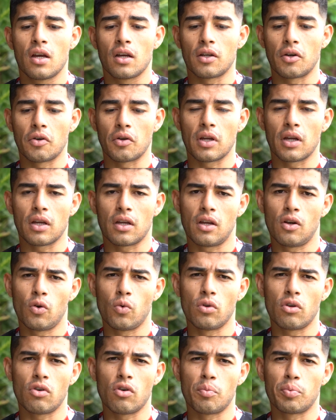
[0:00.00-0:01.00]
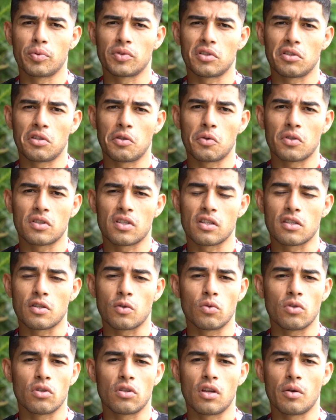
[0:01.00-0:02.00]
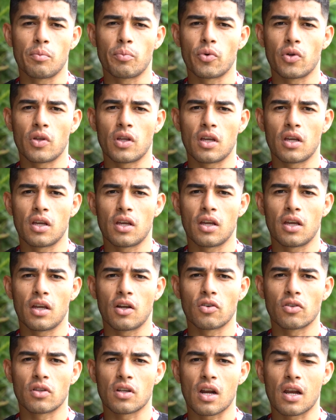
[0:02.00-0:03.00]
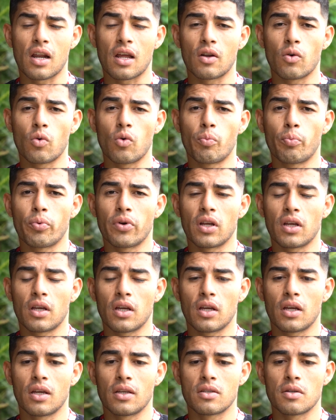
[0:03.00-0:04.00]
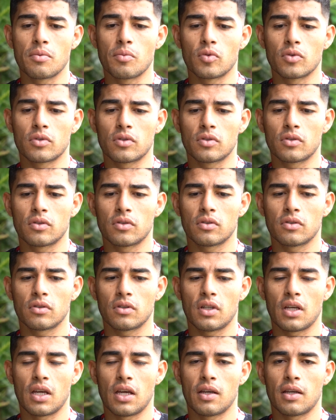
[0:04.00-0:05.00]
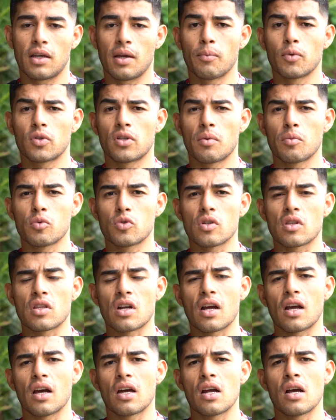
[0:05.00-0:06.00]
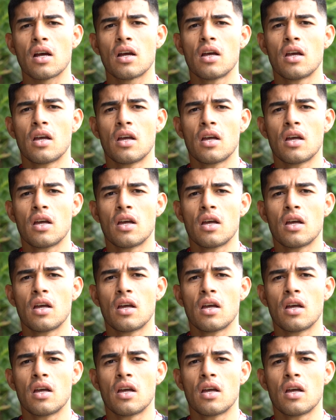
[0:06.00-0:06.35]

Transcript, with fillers: Creo que, lo único positivo es el segundo tiempo de, contra Lanús, por ahí que, que, mostramos otra cara.